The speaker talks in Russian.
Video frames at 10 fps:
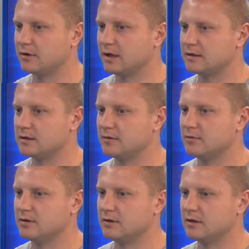У Греции
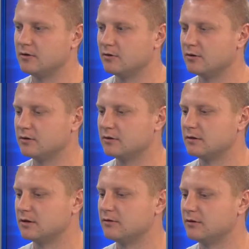был игрок,
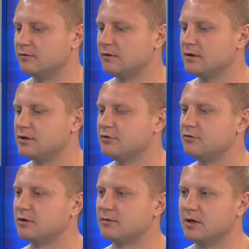э, который в
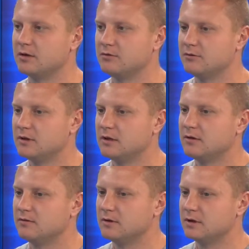2004 году
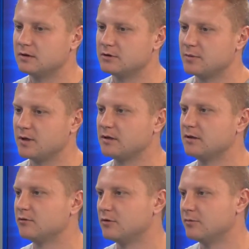выиграл чемпионат
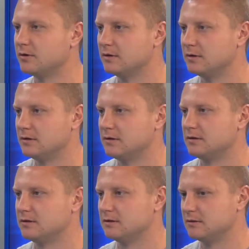Европы
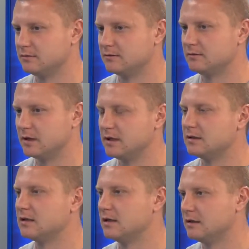11
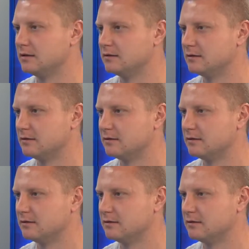э, на 11.